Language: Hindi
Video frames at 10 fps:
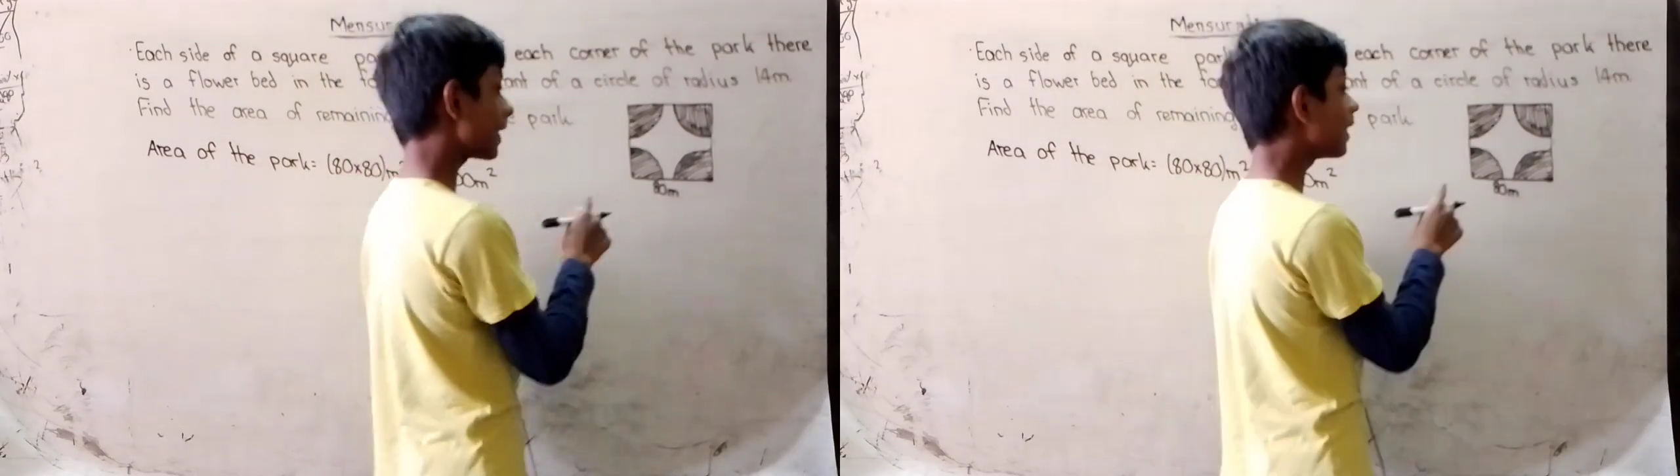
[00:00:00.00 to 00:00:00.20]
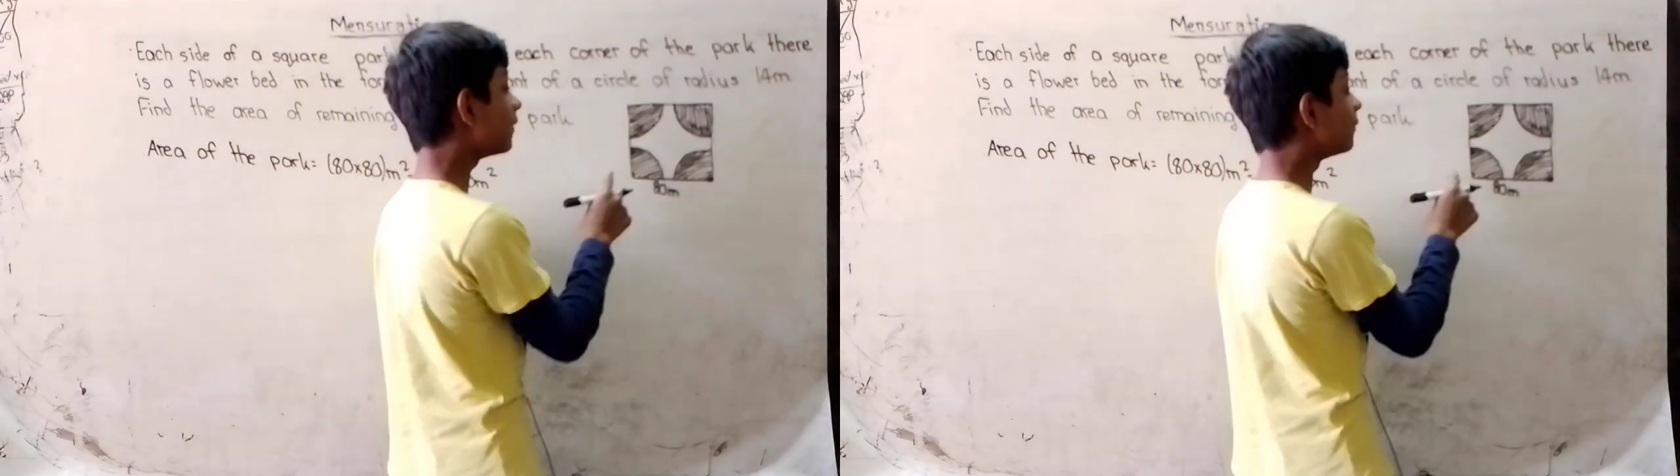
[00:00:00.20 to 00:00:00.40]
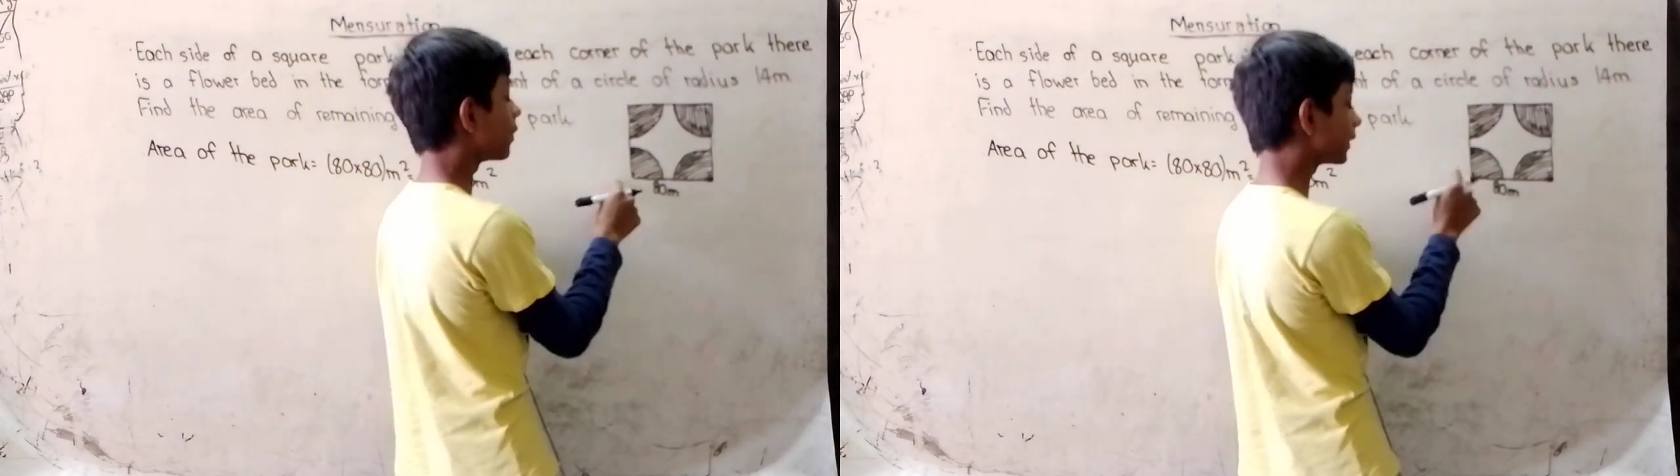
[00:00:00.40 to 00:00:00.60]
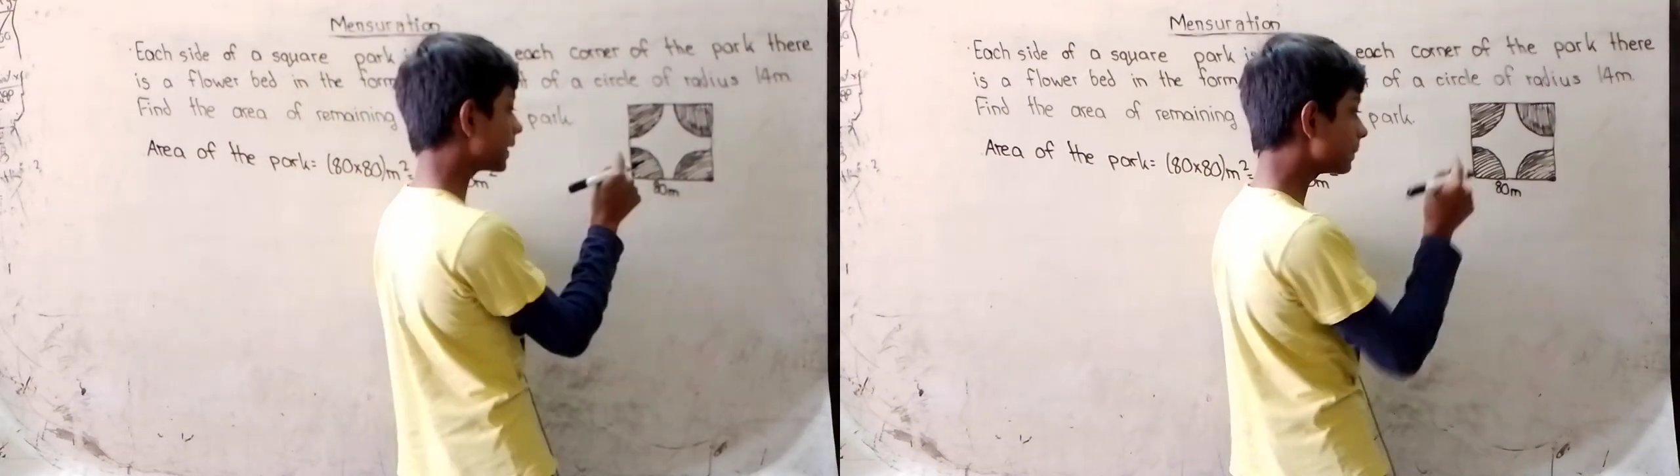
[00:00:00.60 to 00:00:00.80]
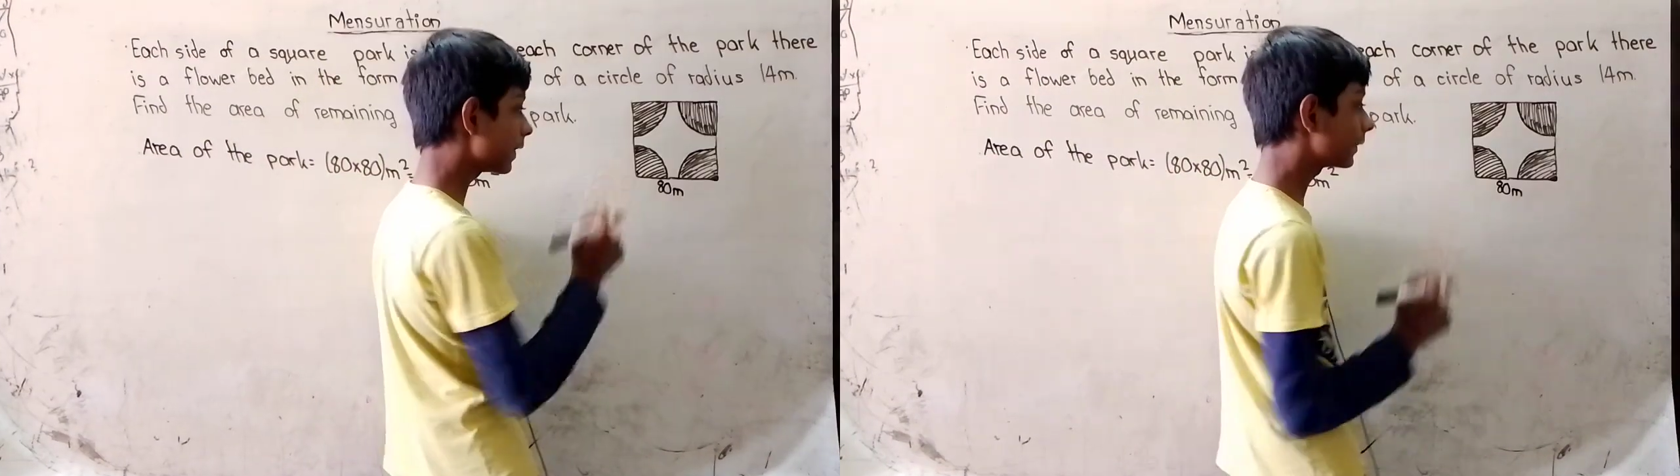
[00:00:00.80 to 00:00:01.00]
ही रहेगा
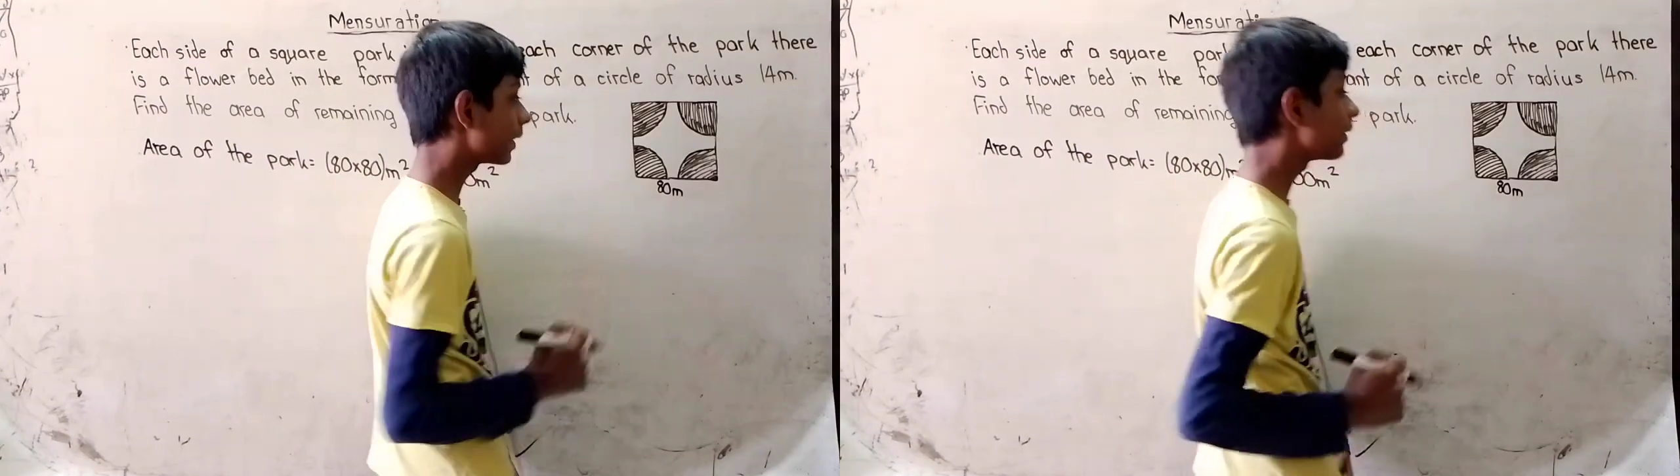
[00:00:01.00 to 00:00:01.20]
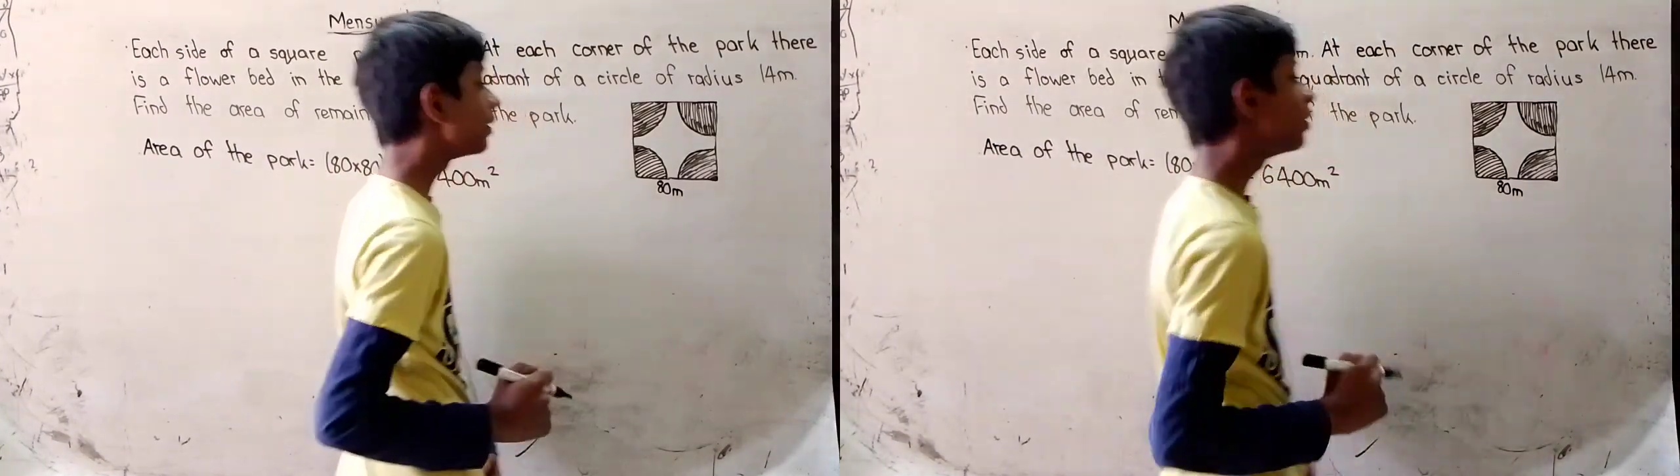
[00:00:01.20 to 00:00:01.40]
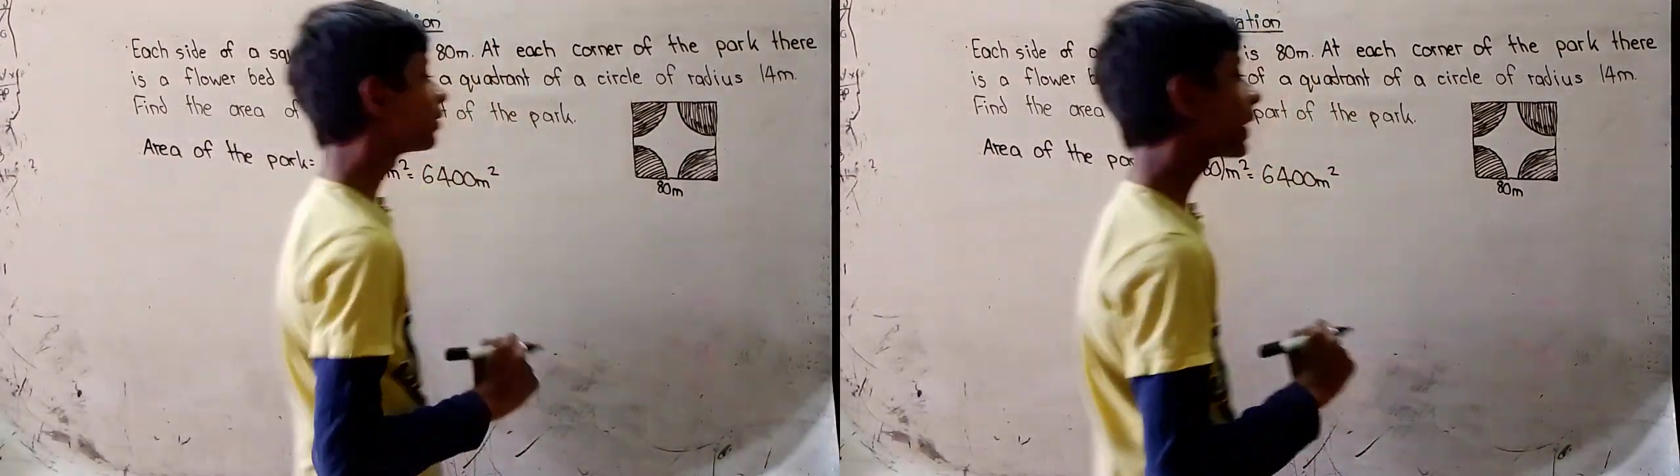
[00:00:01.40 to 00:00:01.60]
फोर्टीन मीटर